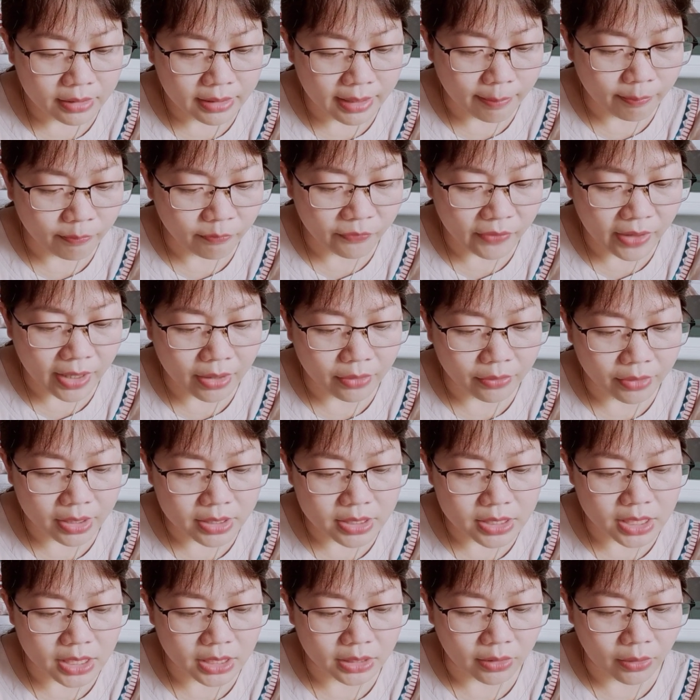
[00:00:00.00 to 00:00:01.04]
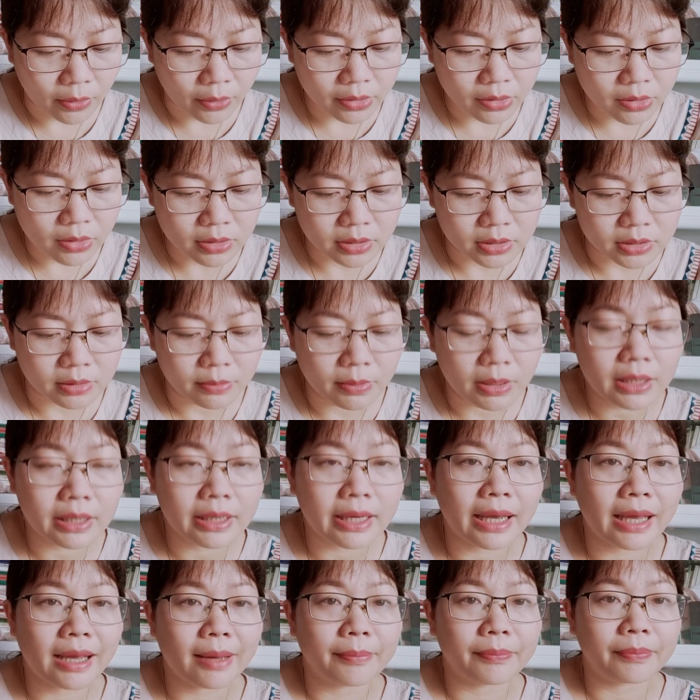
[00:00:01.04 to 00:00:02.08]
Cấm vào để trị tội con ngựa bất
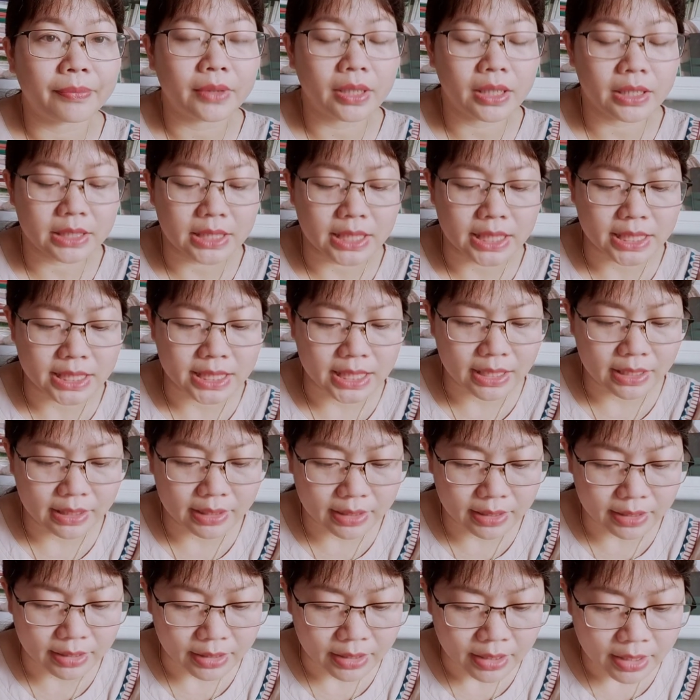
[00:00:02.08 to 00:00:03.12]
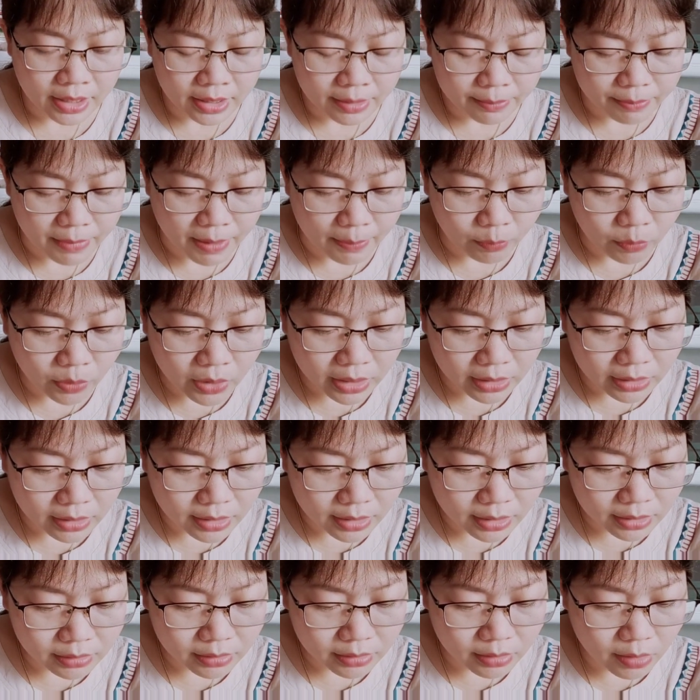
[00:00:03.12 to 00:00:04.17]
kham Nên chỉ trả lời Bẩm quan
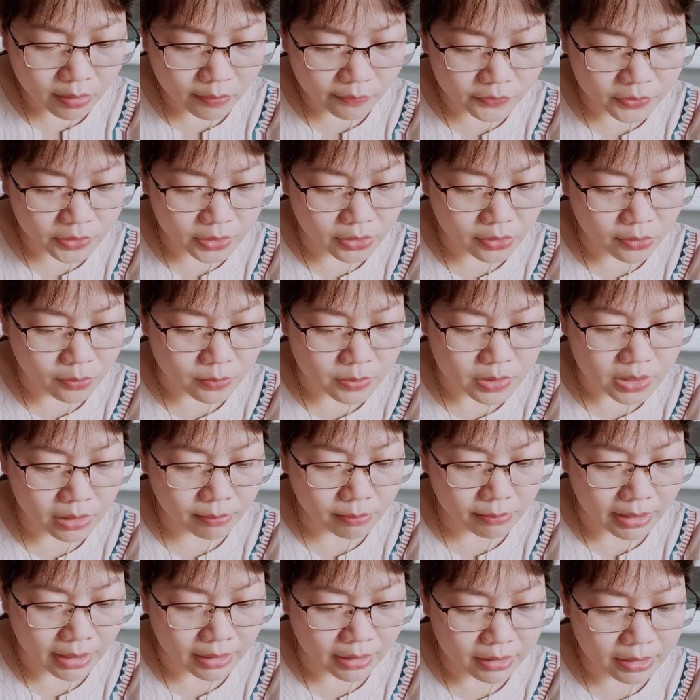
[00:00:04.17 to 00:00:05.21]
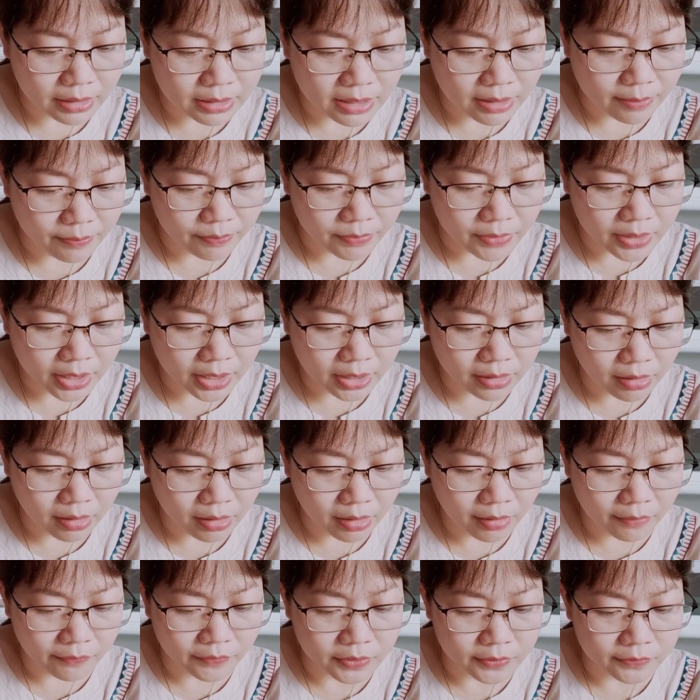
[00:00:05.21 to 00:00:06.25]
lớn, con vừa dùng sức mạnh để kiềm chế
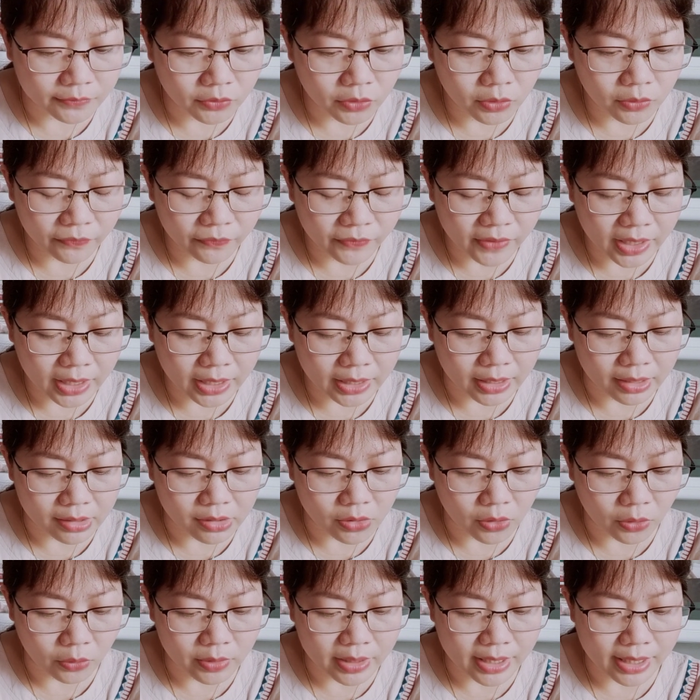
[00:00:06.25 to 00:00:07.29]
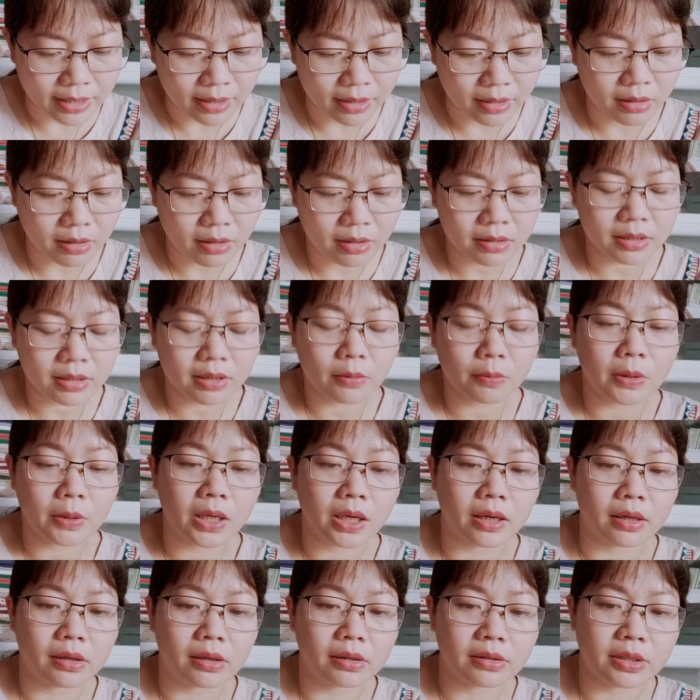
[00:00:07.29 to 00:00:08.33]
nó, vừa vuốt ve để dỗ dành nó, không
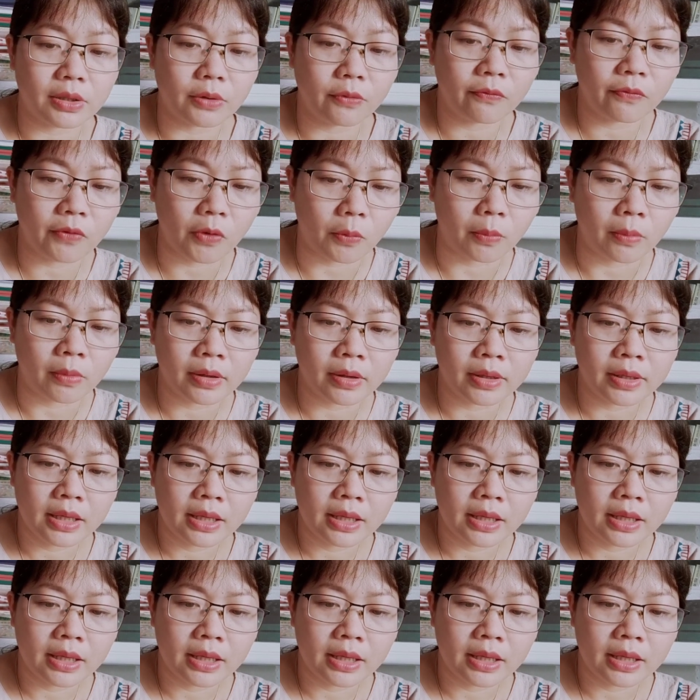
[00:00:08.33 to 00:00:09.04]
ngờ nó chịu phục.